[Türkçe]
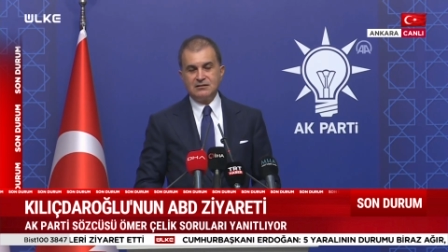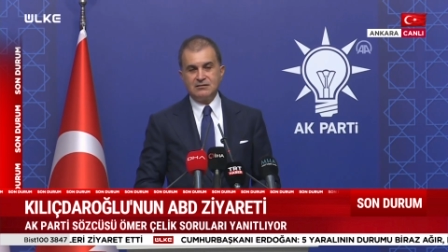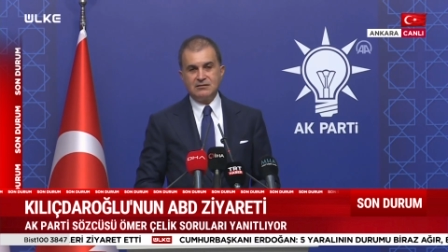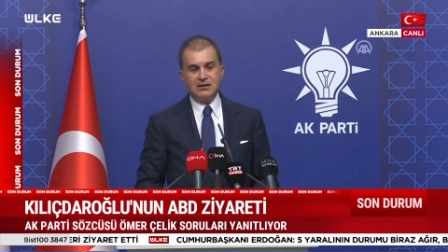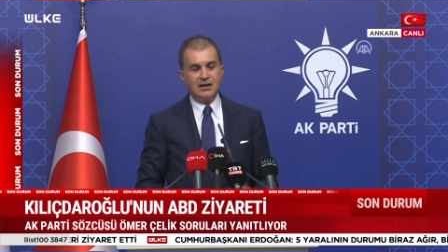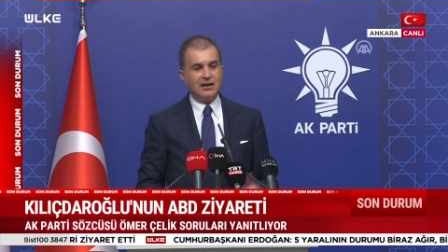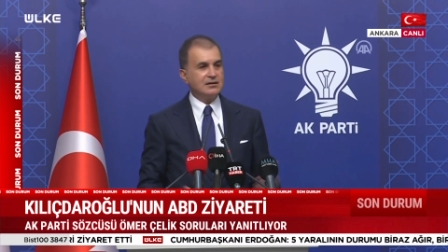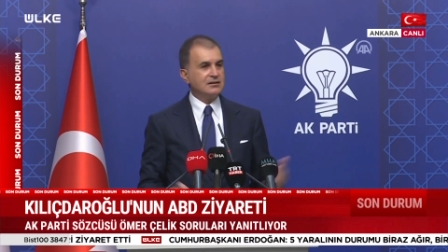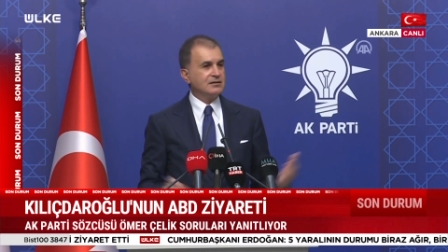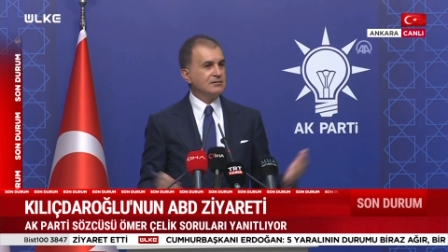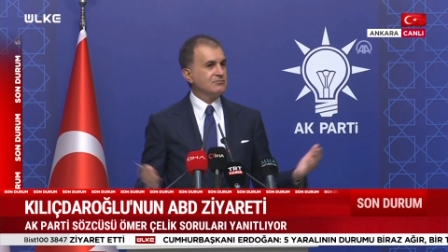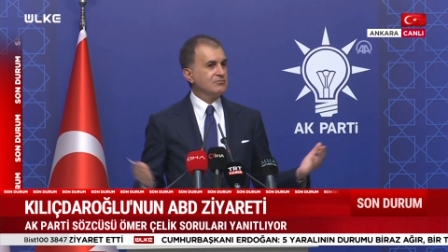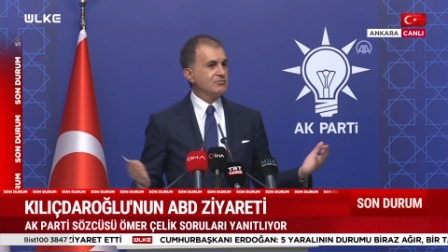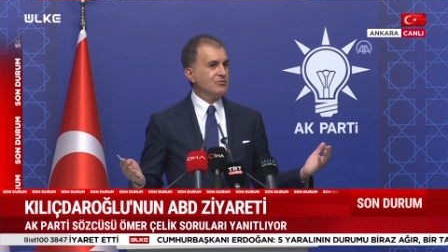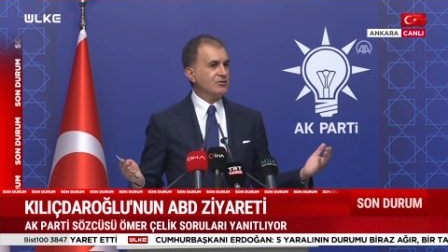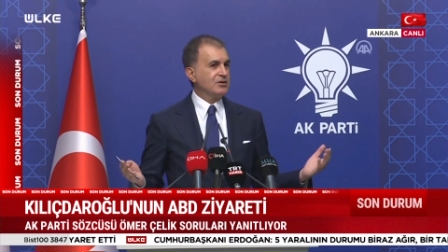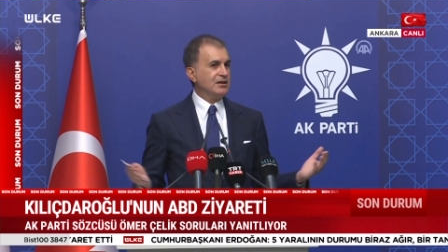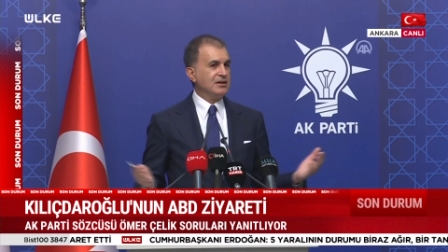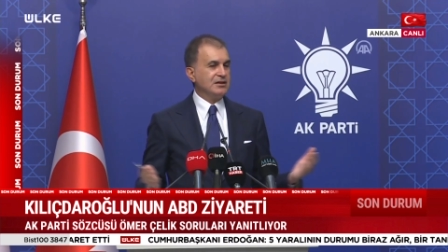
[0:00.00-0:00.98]
yani
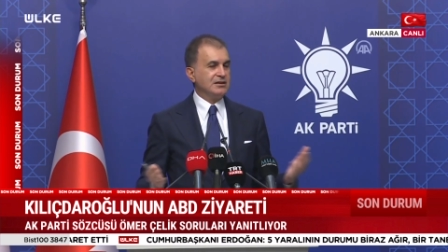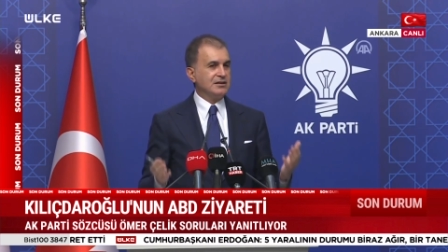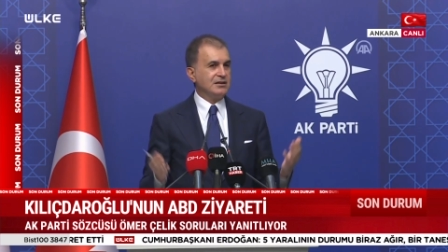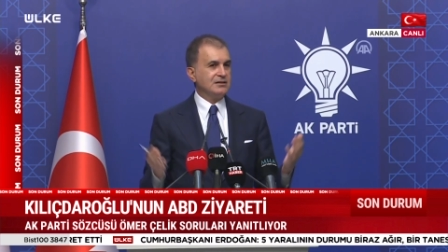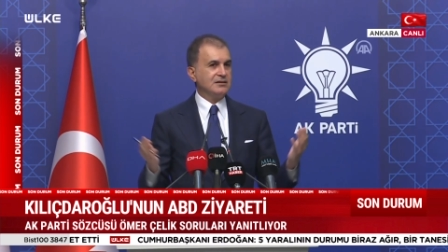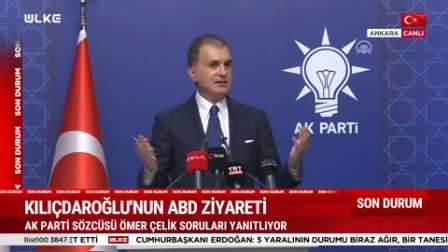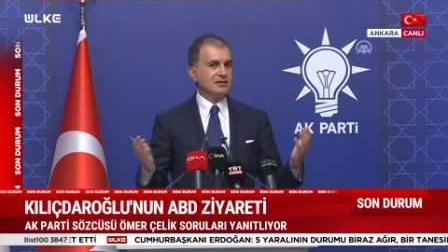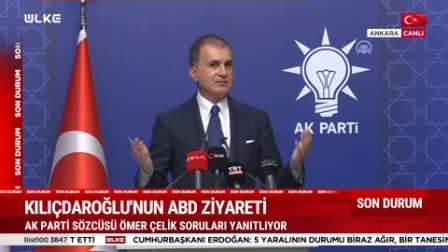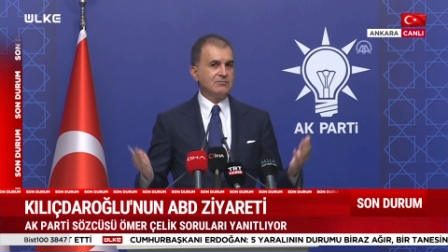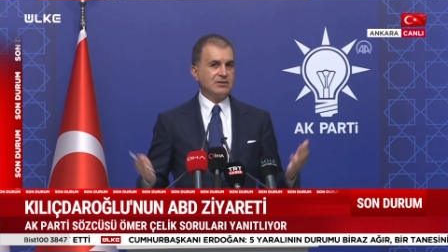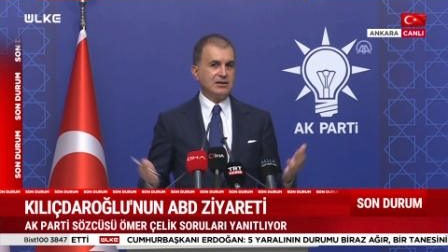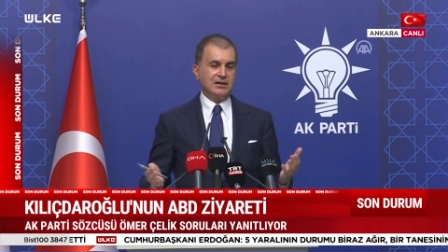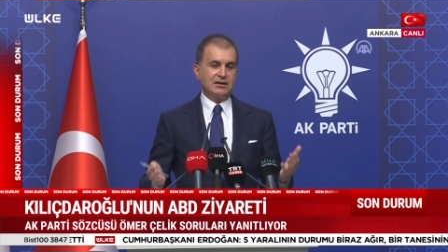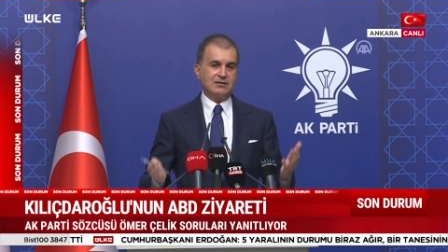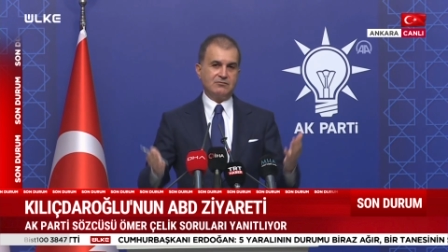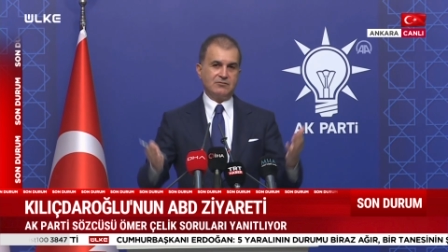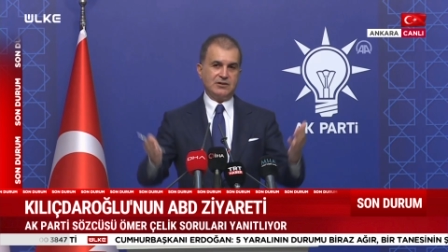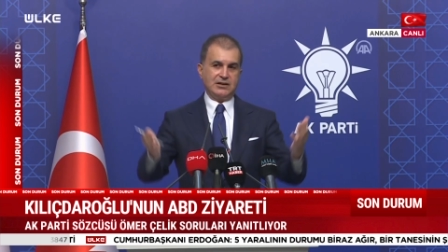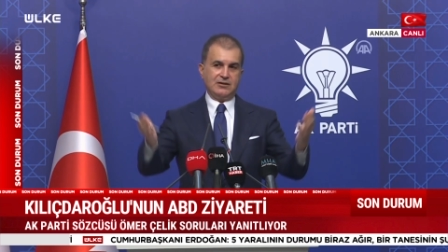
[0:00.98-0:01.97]
oraya gidenlerin
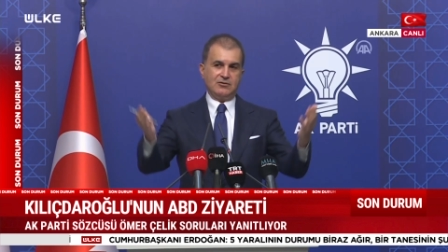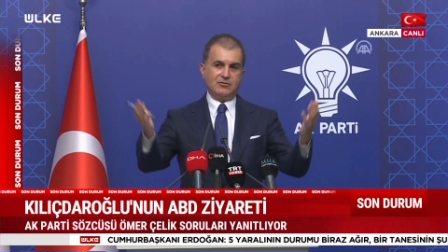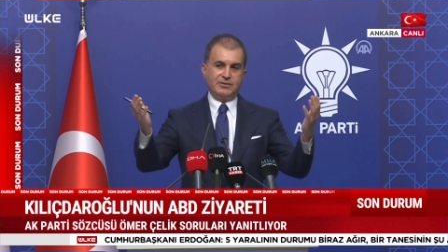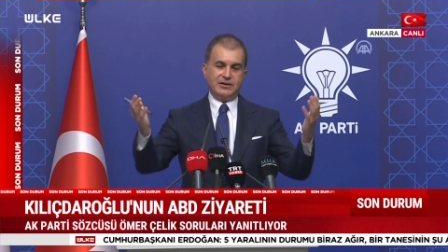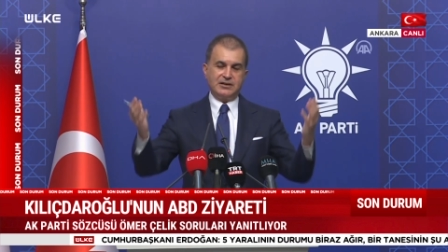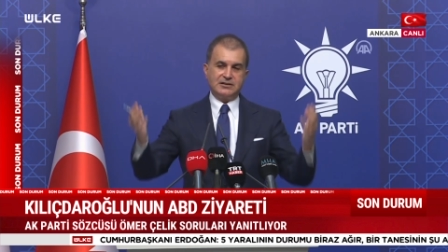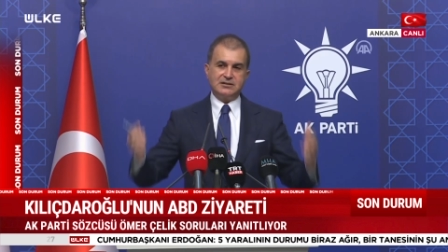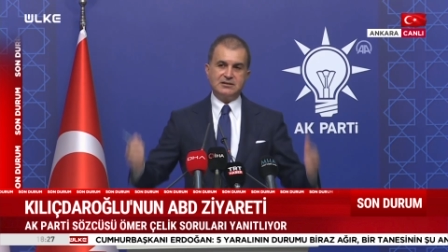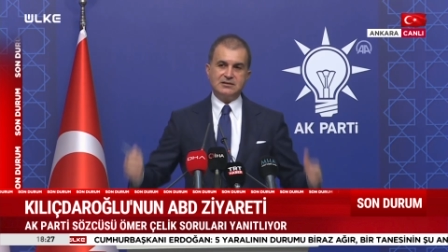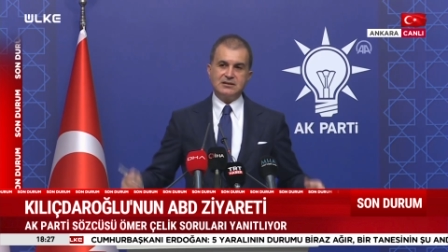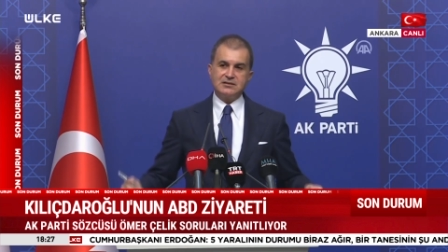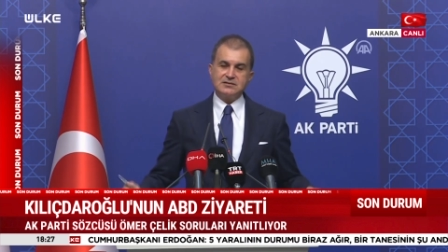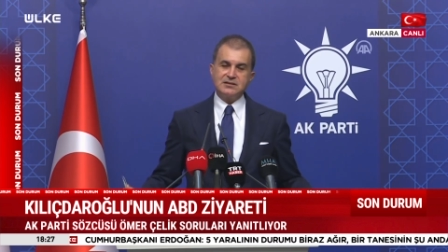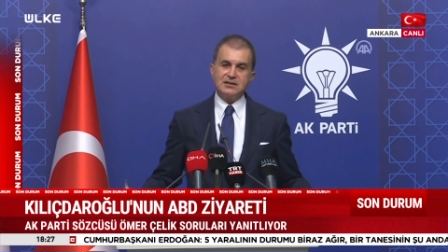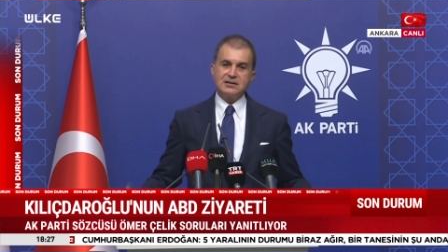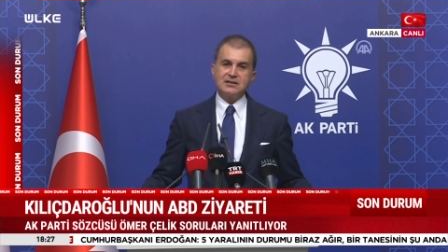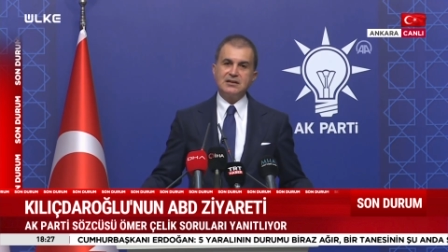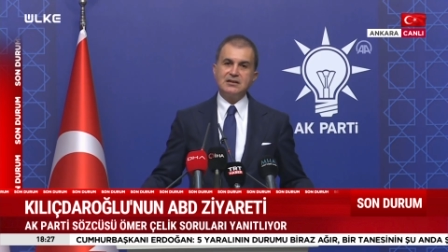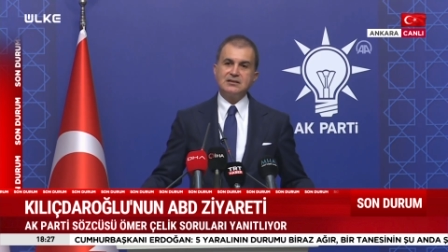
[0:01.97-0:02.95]
bile veya o partiyi
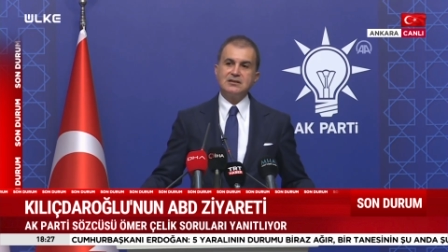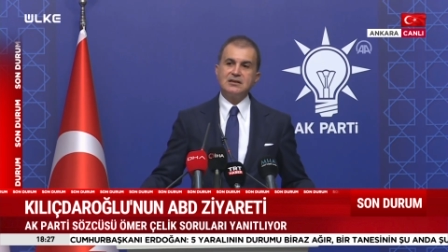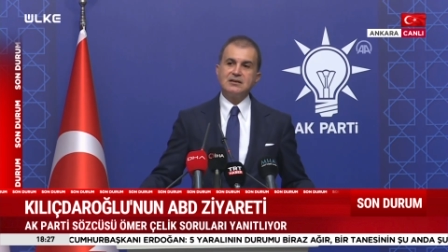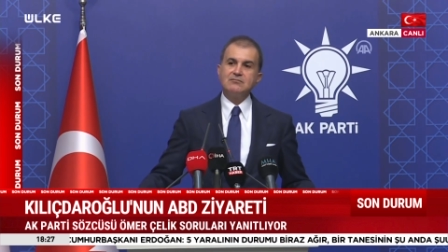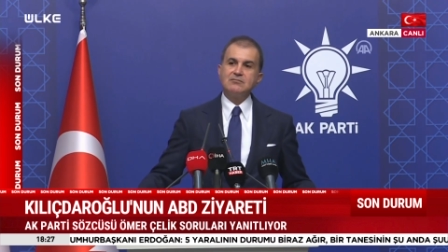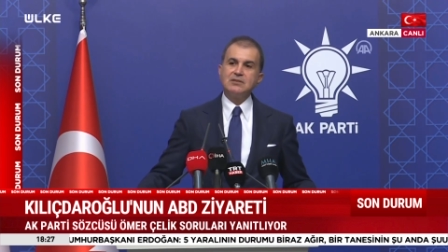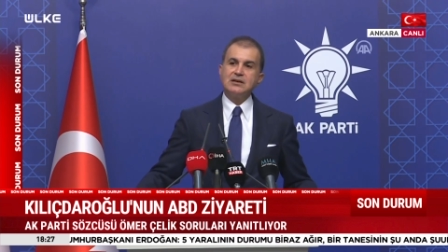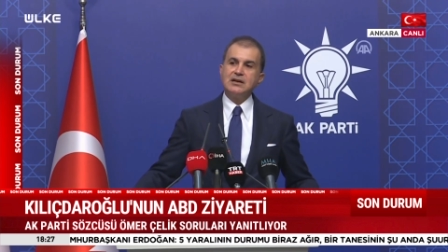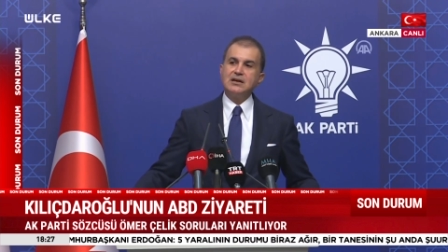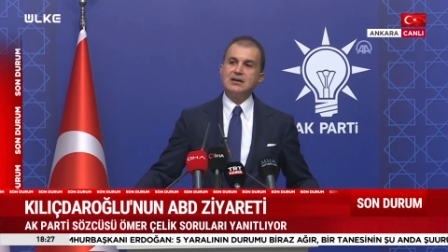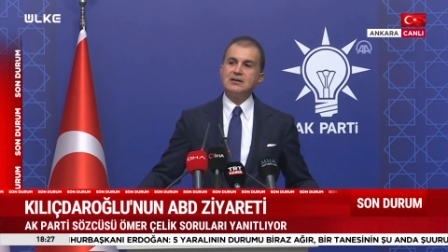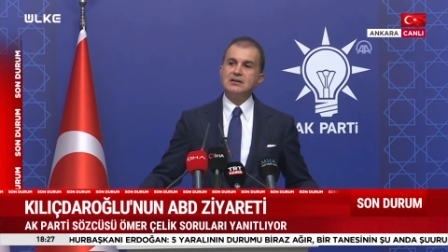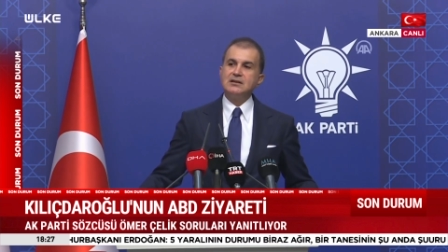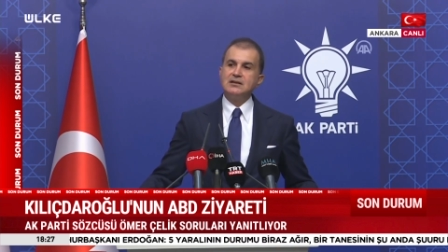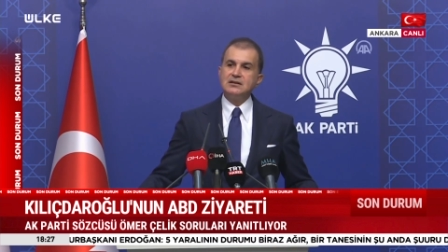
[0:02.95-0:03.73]
destekleyenlerin bile